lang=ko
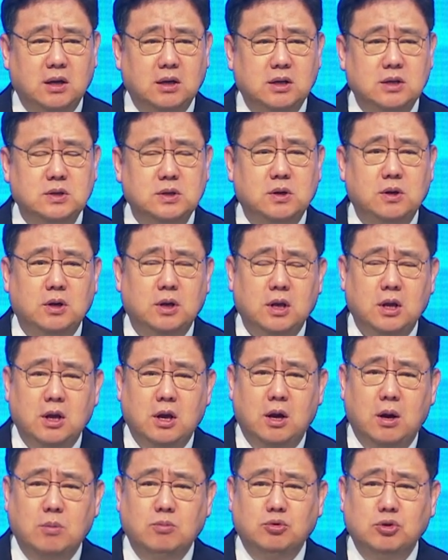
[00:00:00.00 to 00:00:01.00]
그래서
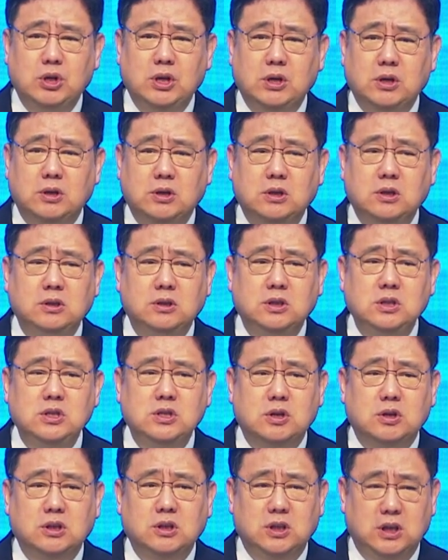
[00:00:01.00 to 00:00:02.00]
어, 물이 흐른
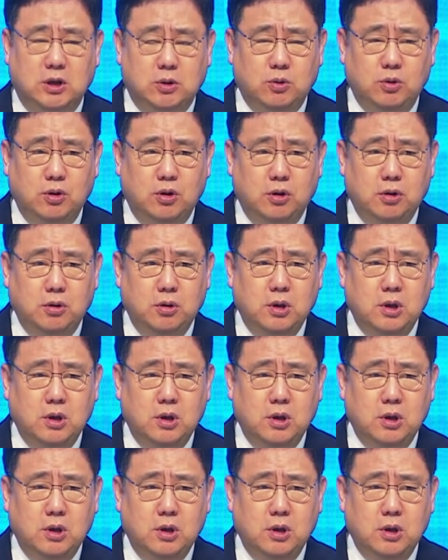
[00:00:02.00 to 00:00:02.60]
흔적은 있고요.